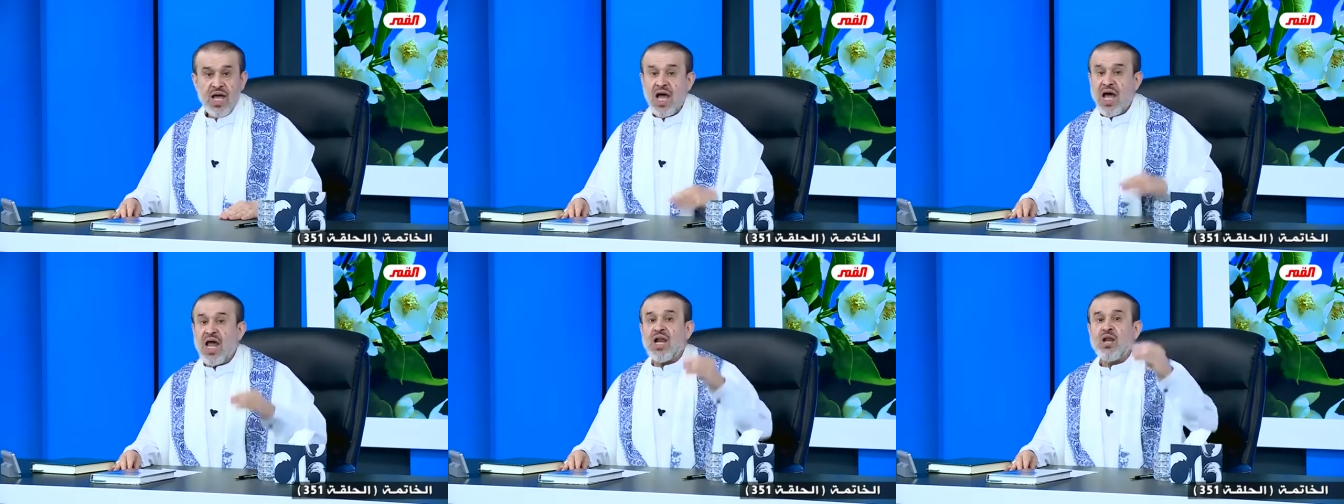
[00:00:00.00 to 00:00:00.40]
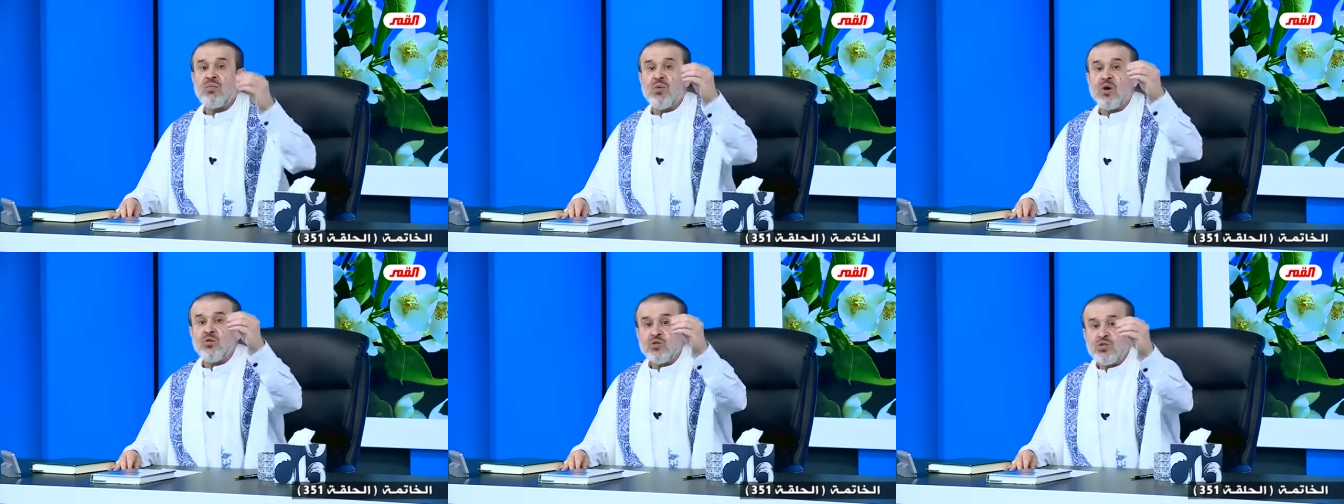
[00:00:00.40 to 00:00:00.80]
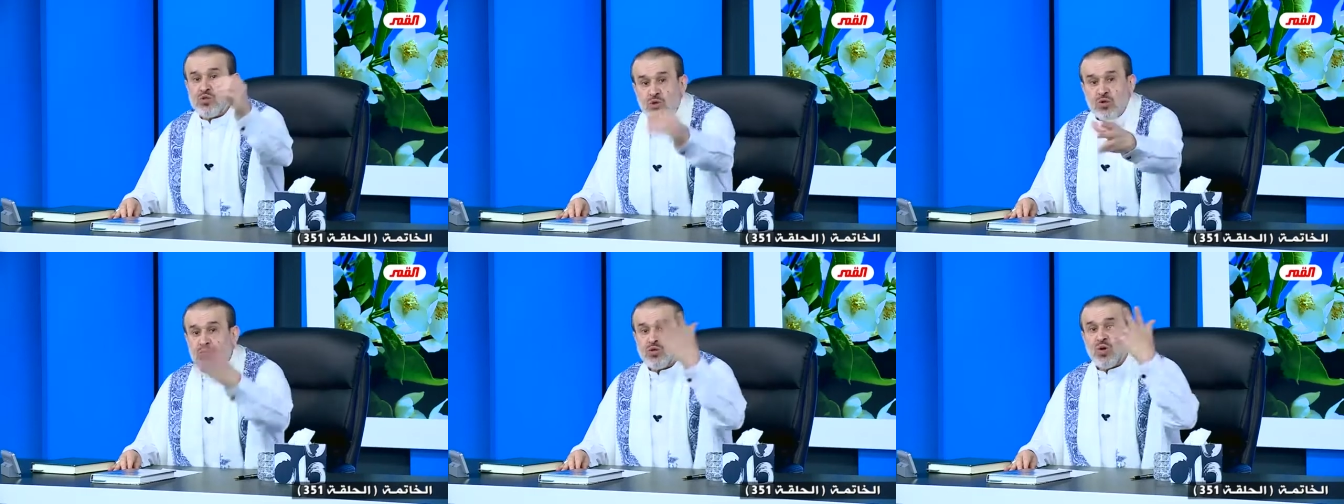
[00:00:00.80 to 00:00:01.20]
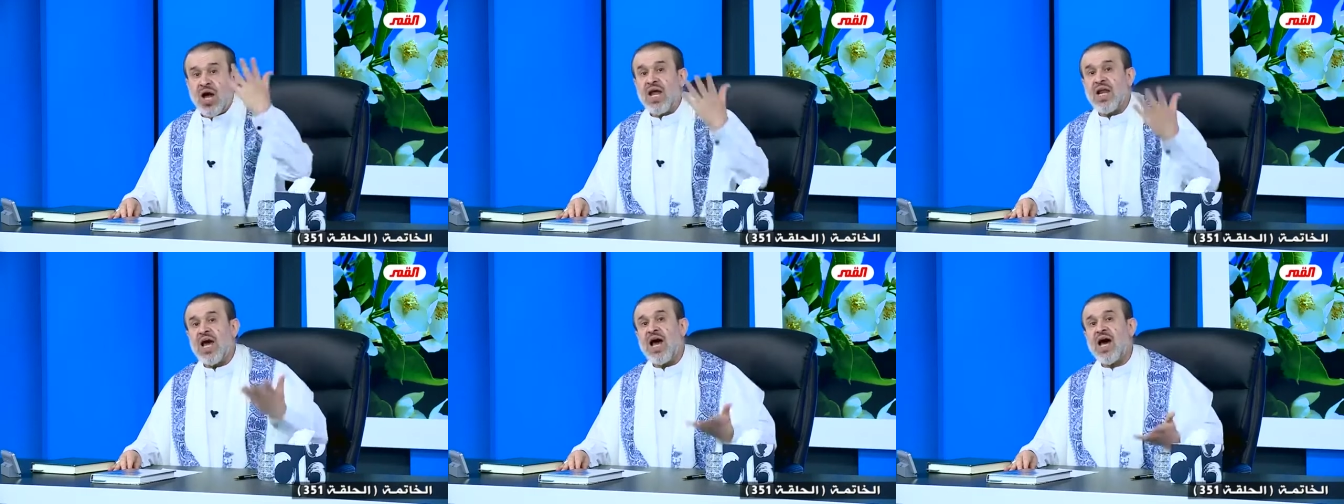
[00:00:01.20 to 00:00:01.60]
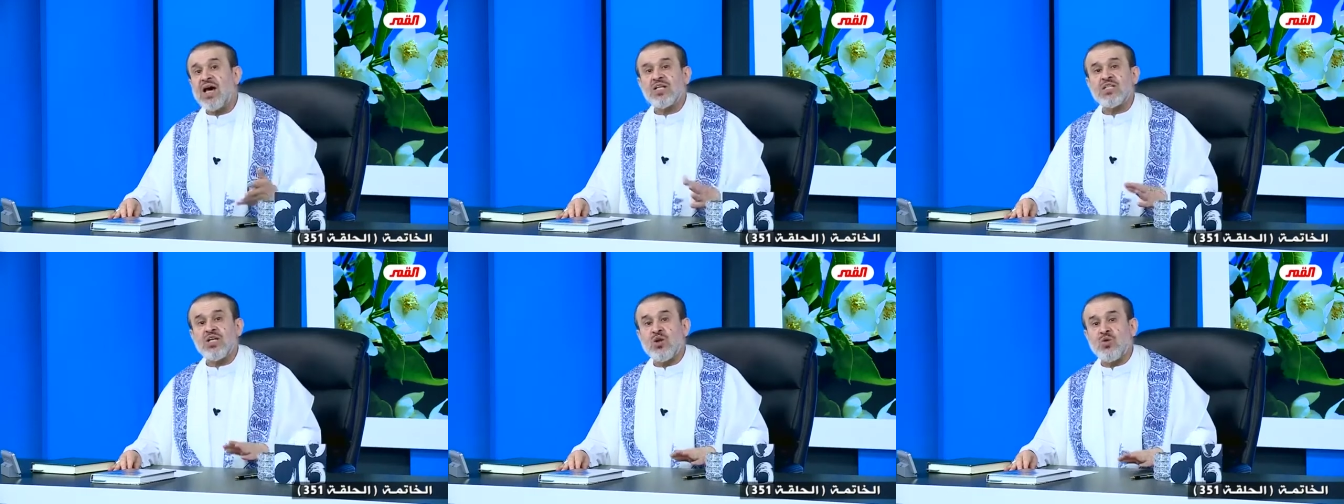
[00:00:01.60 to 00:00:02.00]
الموجود على
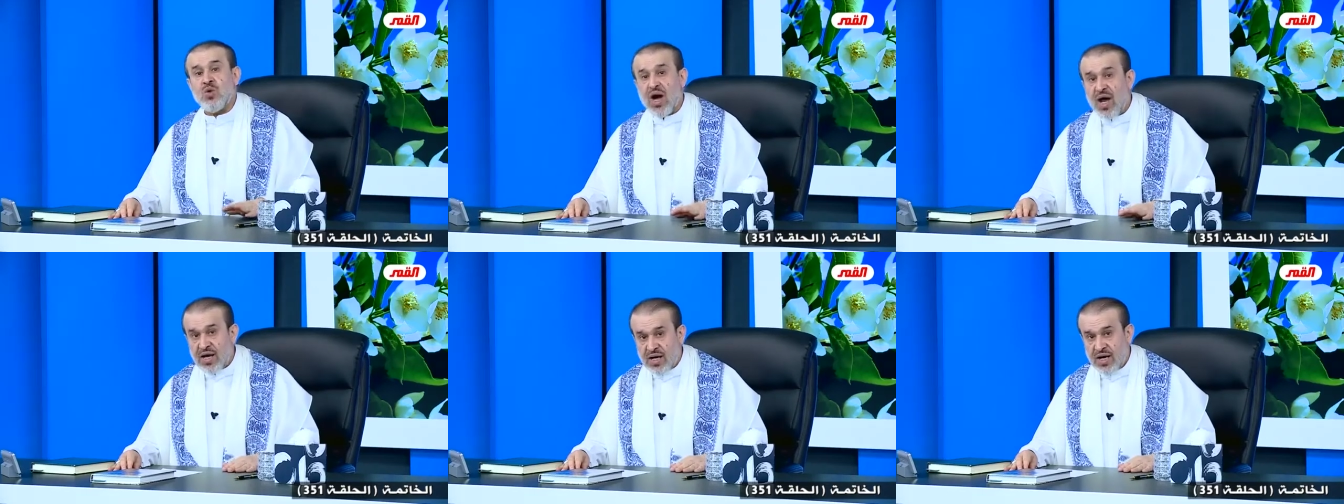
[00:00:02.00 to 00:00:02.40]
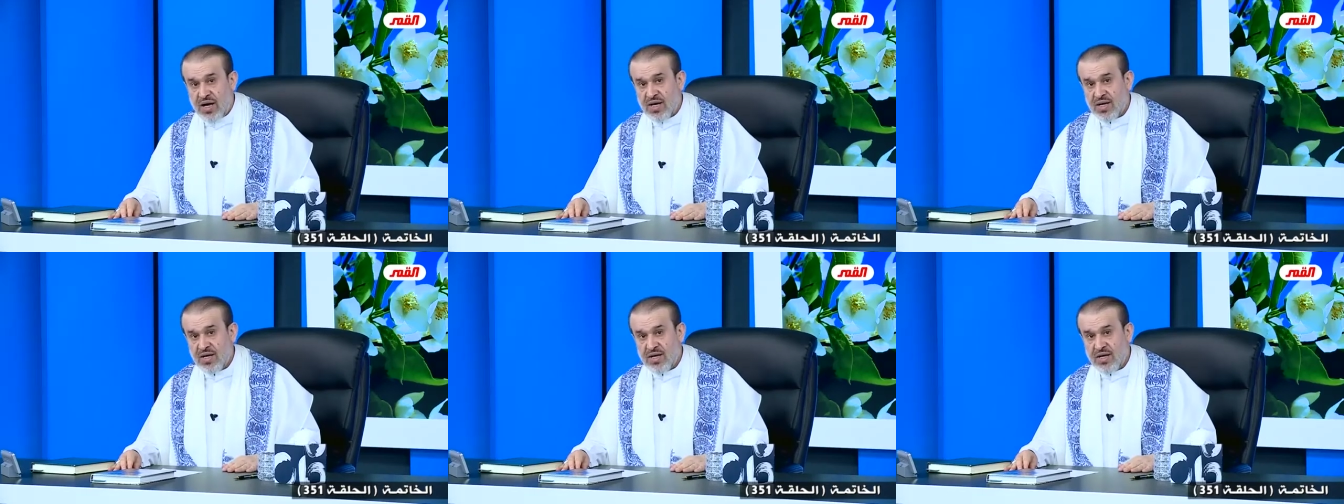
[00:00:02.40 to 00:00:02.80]
أرض الواقع